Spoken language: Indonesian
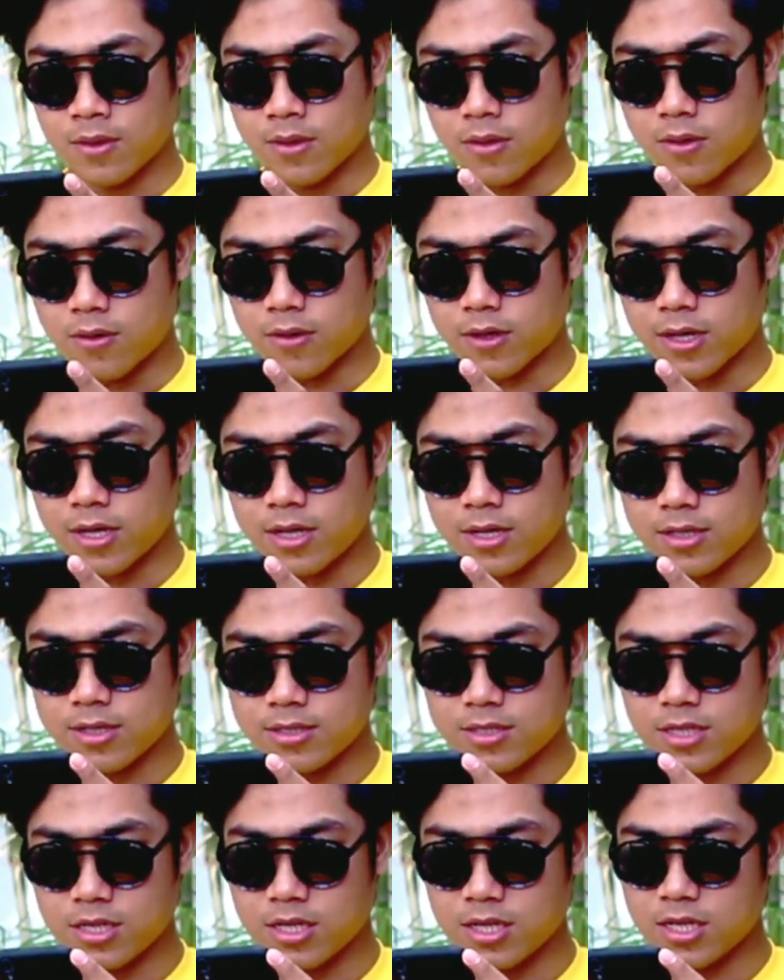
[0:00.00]
oke di
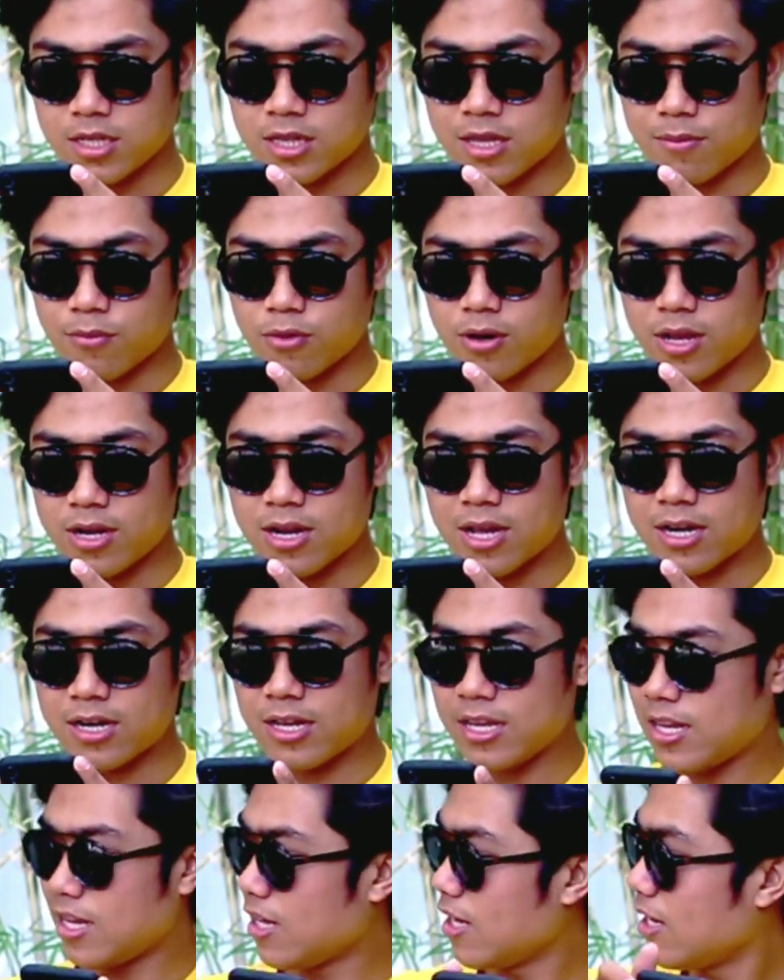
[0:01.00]
sini kita mulai
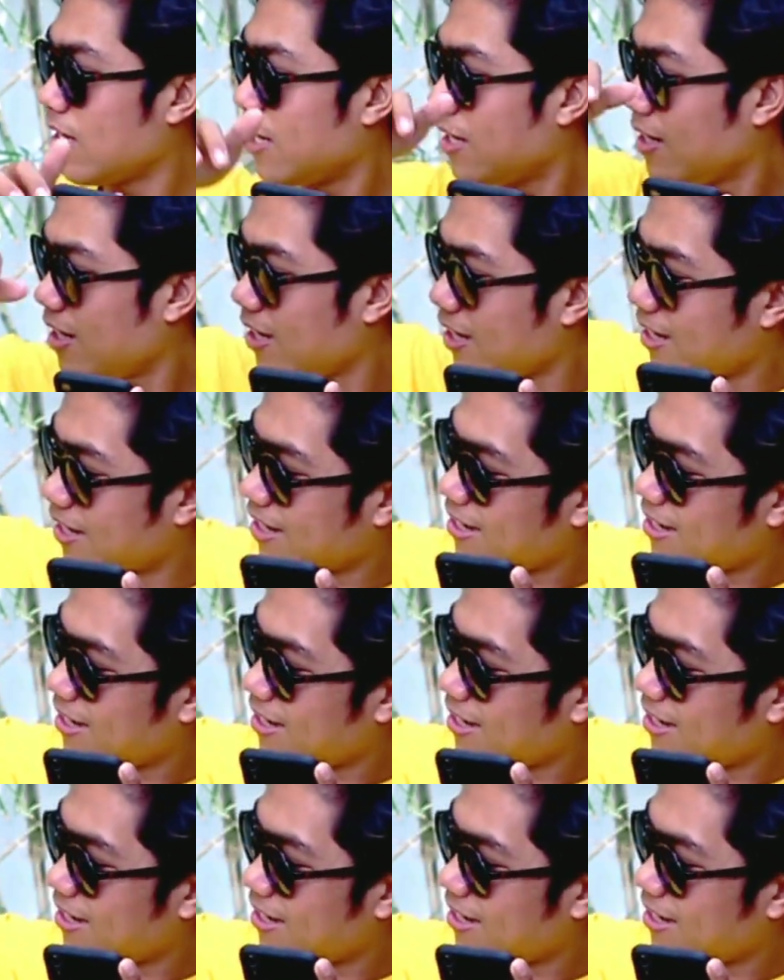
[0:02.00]
dari nih